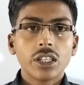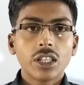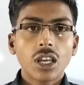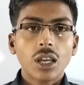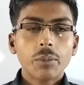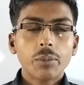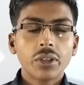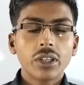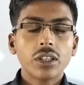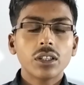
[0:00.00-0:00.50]

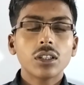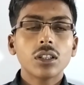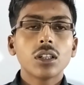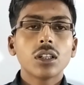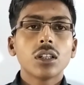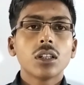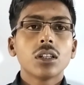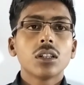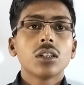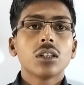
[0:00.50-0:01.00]
या फिर
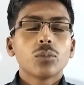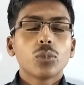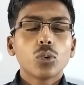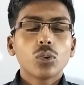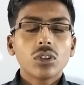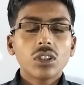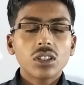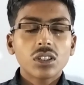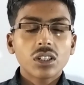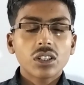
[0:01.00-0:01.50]

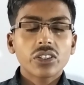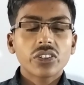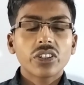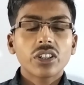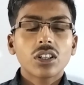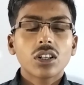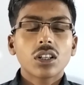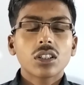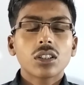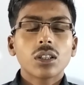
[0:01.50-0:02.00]
पूरी तरह
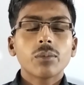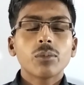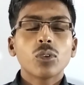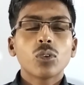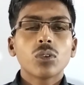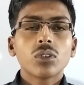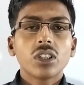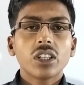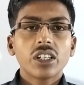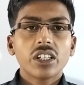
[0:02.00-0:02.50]
से ख़त्म
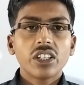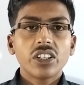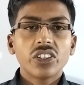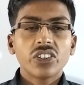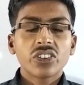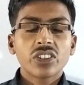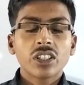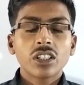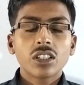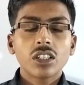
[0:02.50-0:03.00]
होने
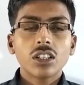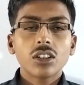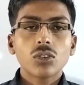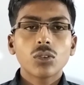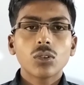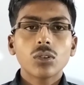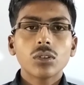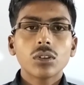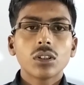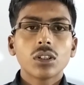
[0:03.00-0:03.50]
की स्थिति
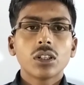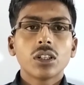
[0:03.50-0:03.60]
को